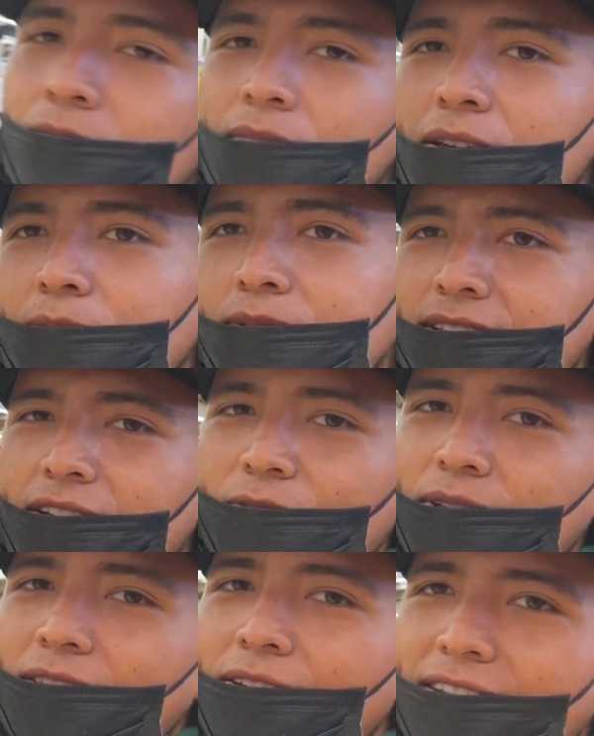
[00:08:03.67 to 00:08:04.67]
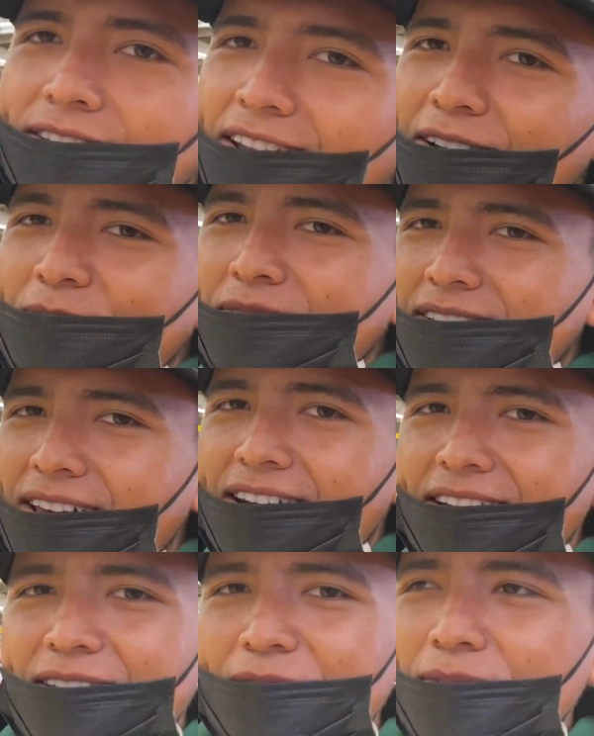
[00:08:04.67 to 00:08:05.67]
Pero pues saluditos, raza, la carro
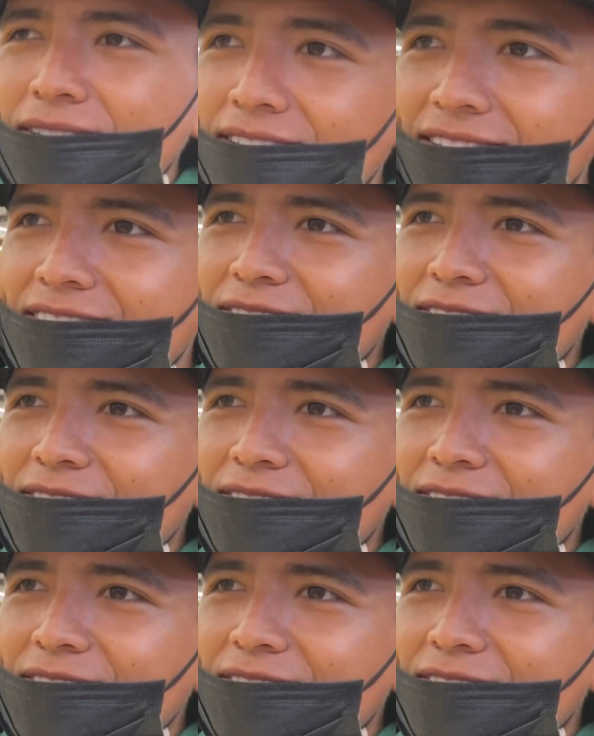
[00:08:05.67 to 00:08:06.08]
aquí nomás en el